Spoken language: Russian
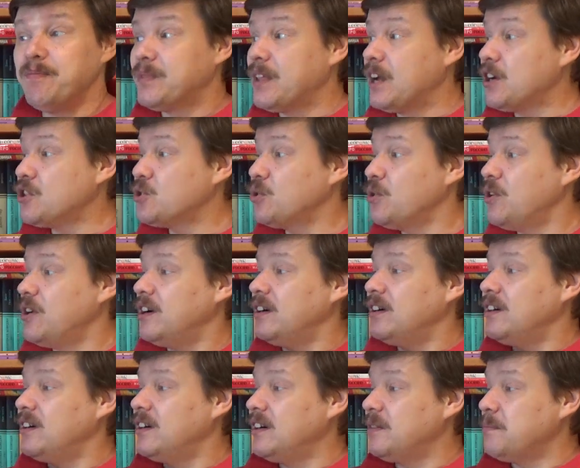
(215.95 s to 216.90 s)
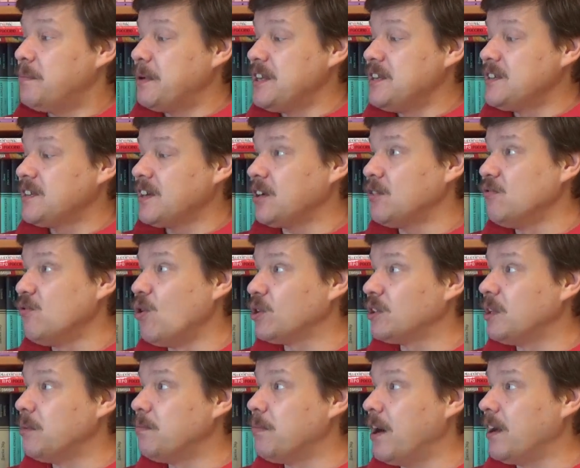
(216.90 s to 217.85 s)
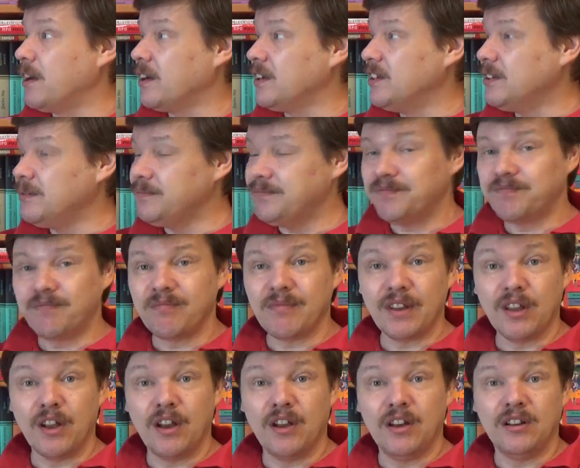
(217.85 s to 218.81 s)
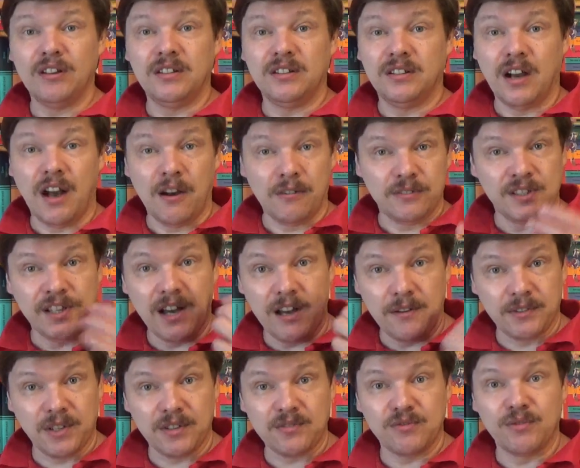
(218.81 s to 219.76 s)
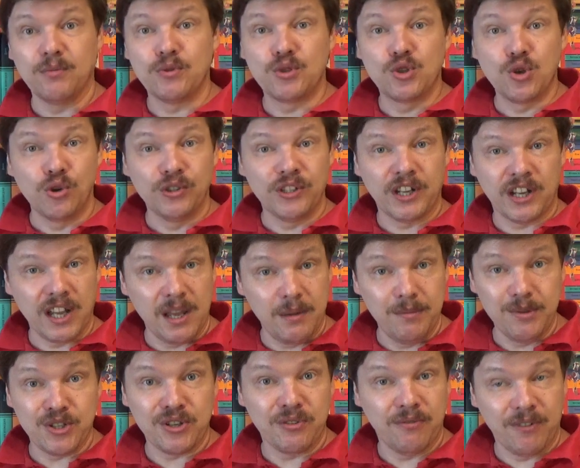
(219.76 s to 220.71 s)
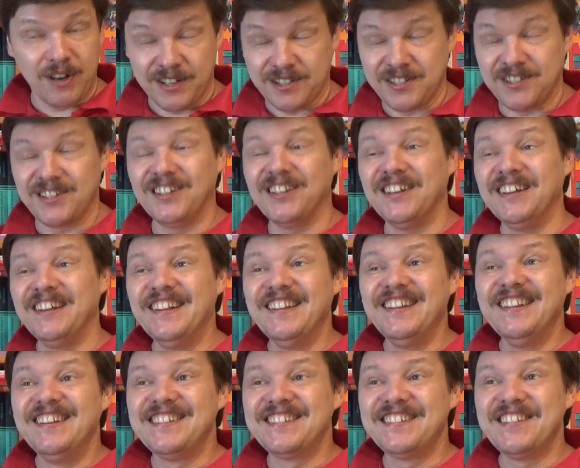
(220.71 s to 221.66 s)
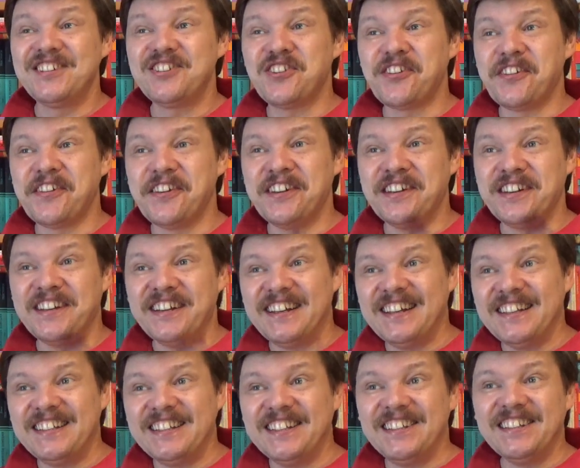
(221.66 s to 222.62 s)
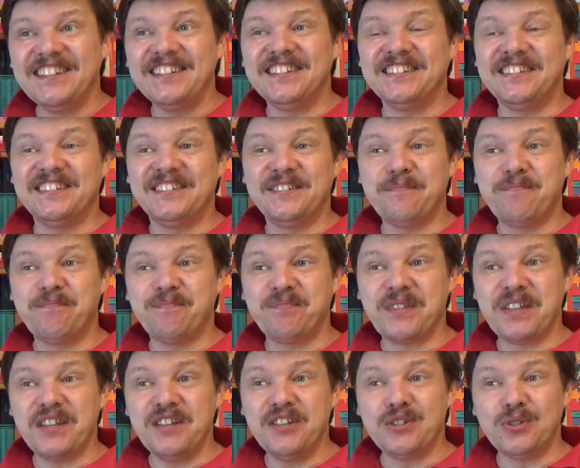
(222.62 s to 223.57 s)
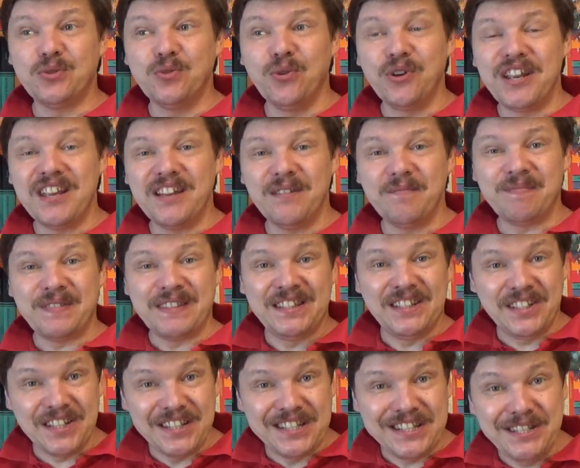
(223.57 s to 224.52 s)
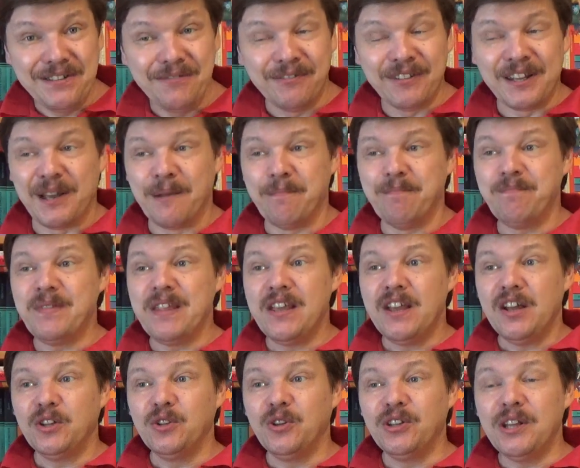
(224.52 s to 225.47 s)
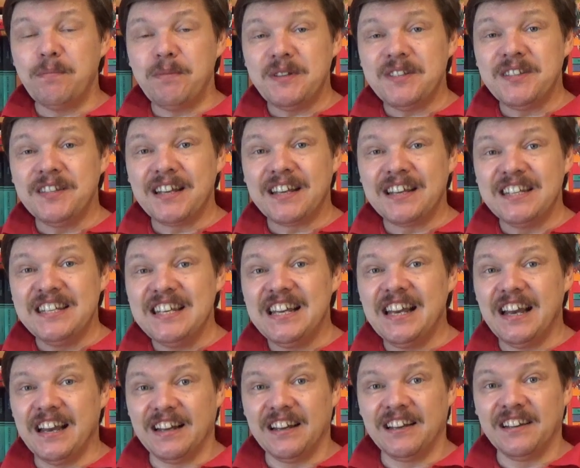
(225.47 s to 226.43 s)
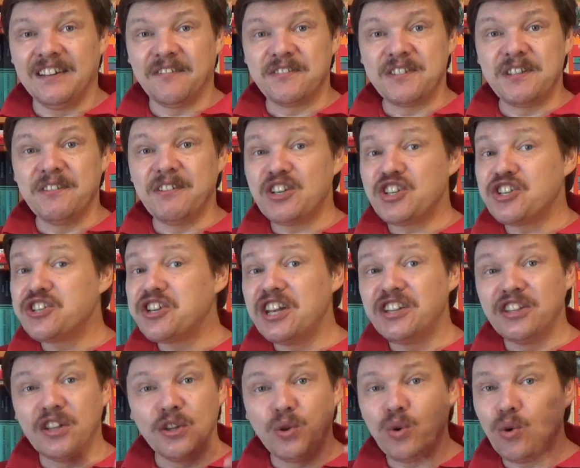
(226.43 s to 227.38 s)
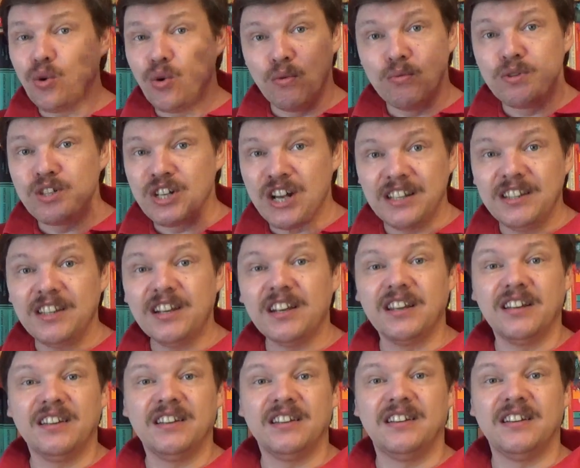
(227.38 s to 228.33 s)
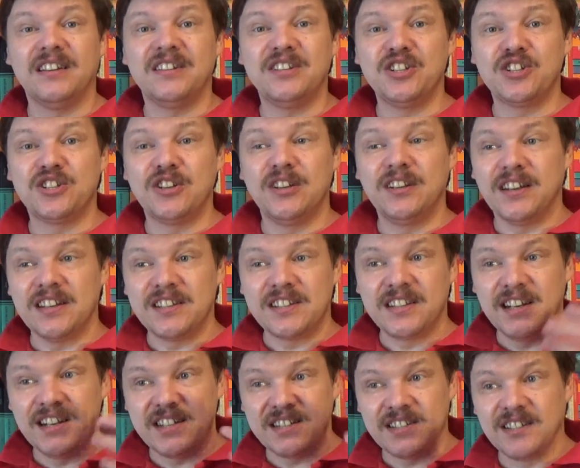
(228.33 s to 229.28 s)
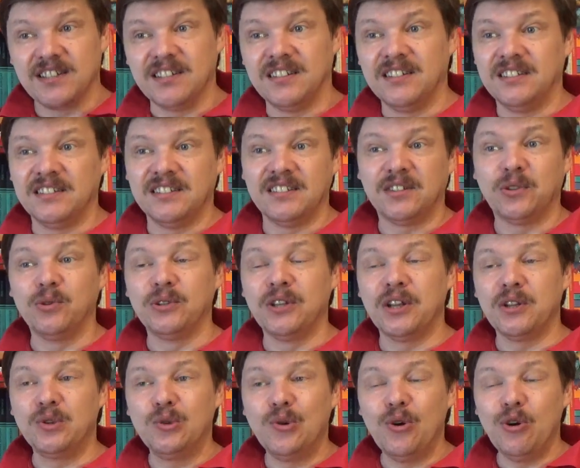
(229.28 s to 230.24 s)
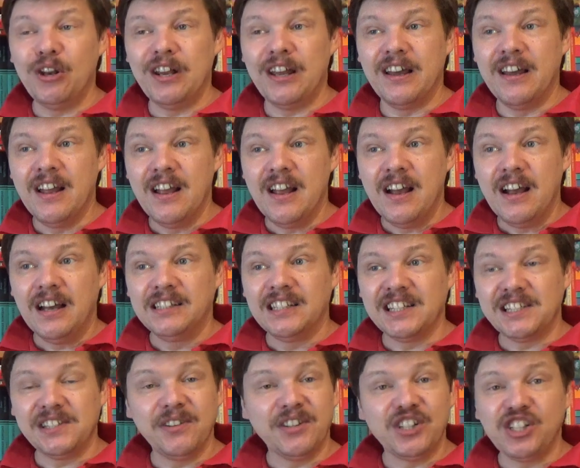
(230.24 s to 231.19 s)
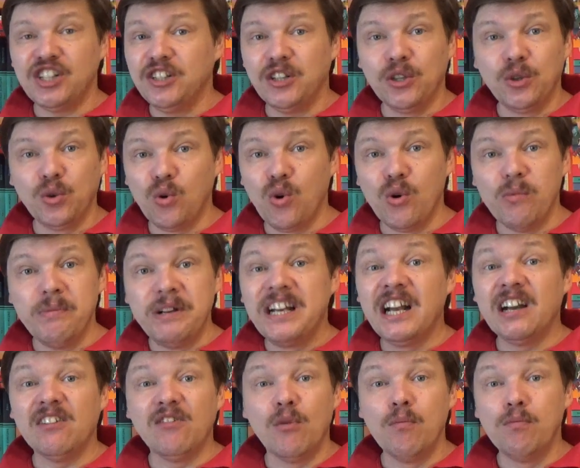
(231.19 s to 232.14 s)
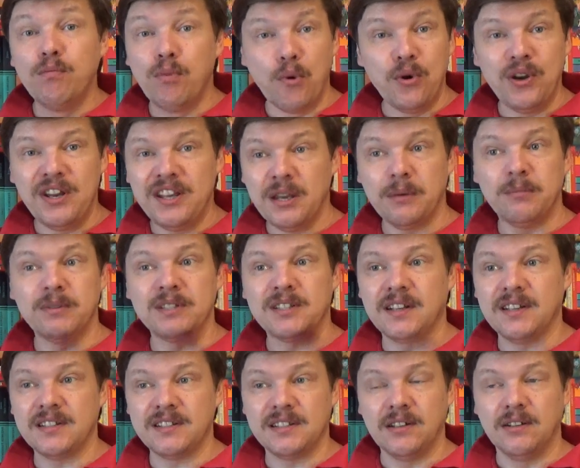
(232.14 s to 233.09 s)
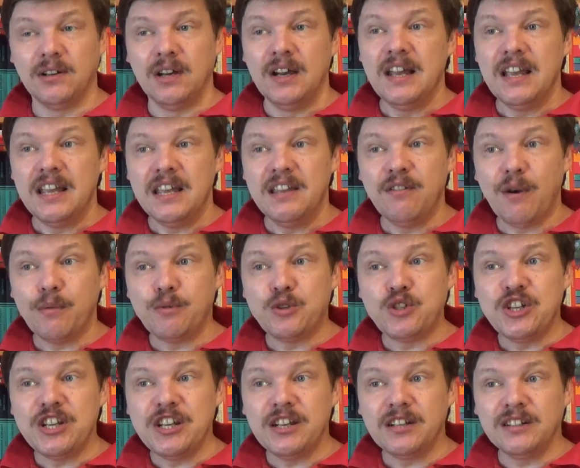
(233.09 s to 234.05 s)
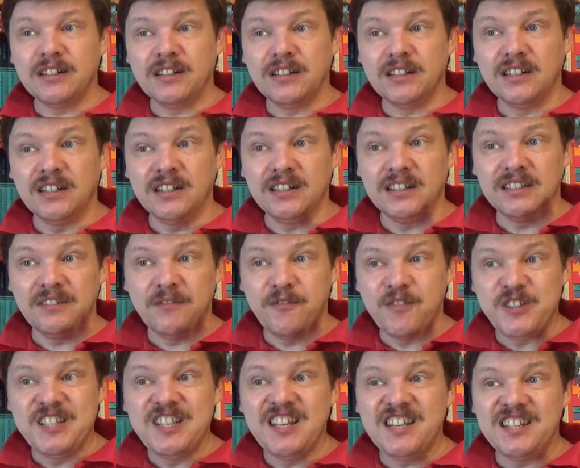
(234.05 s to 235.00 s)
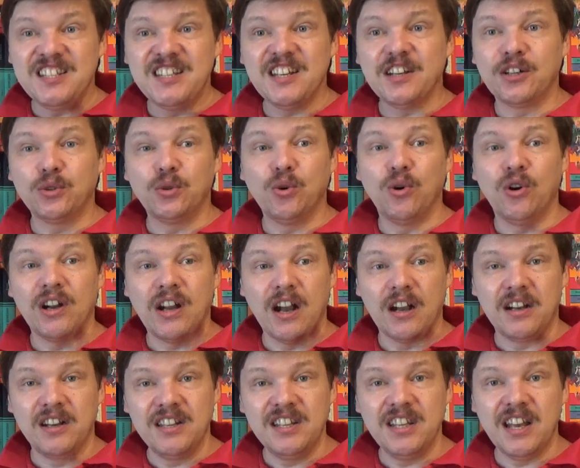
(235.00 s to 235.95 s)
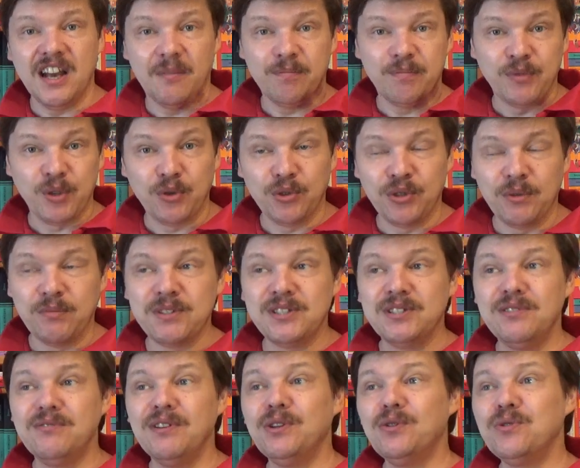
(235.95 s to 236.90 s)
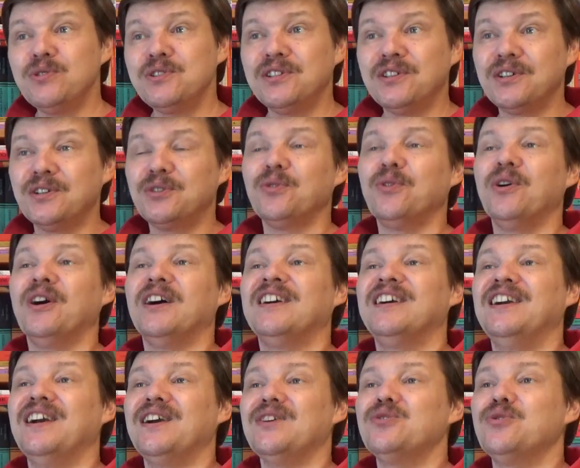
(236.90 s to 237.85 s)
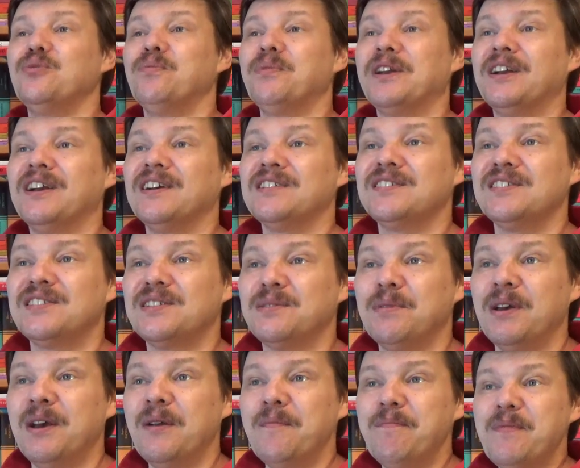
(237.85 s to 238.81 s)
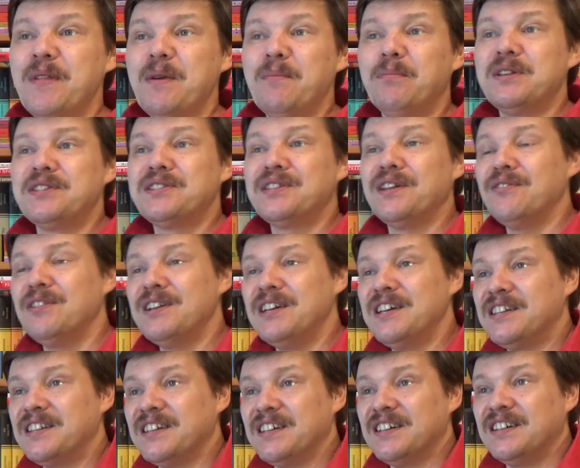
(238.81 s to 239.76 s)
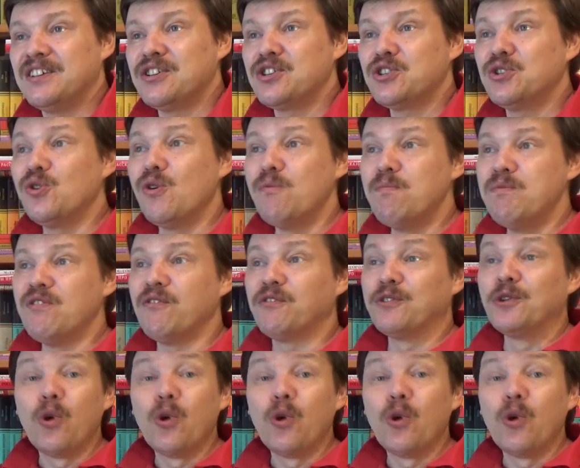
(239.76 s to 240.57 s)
Так что «Призрак Уорта Байрона» за авторством Джона Хэмиша Ватсона Значит, э, это э, история детективная. Но написана книга э, в совершенно другом жанре, нежели рассказы Конан Дойля, на совершенно другом игровом поле, я бы сказал. И вообще, все те, кто, как и я, родом из 90-х, кто хорошо, прекрасно себе представляет, что было в